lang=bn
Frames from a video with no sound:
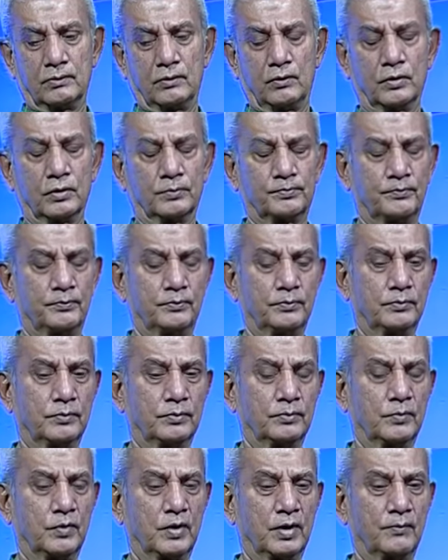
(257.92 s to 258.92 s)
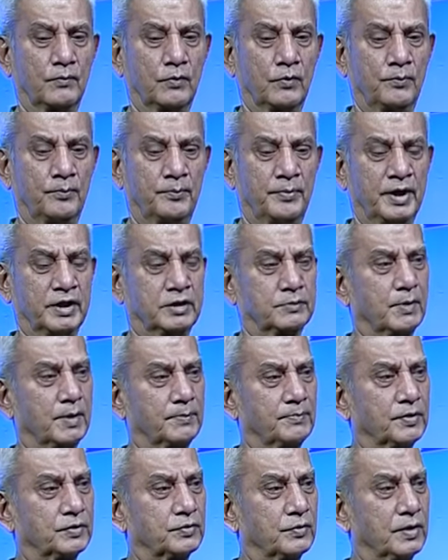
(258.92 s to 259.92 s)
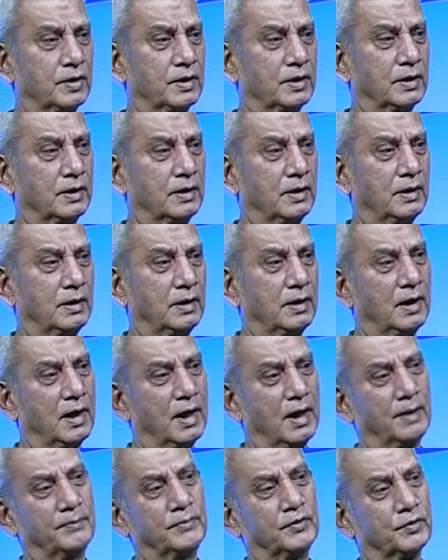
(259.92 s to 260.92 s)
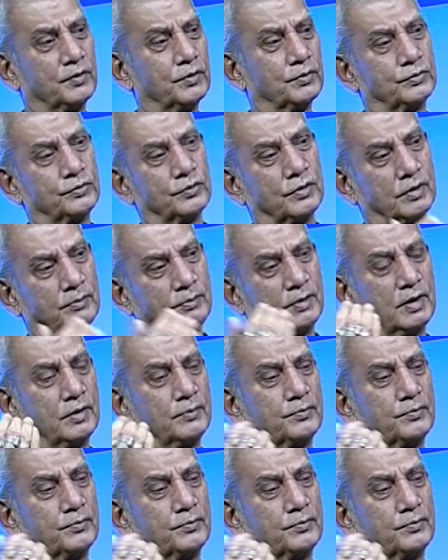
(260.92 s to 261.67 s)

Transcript: ওর ভেজপার পেছনে আমি ওর দুজনে মিলে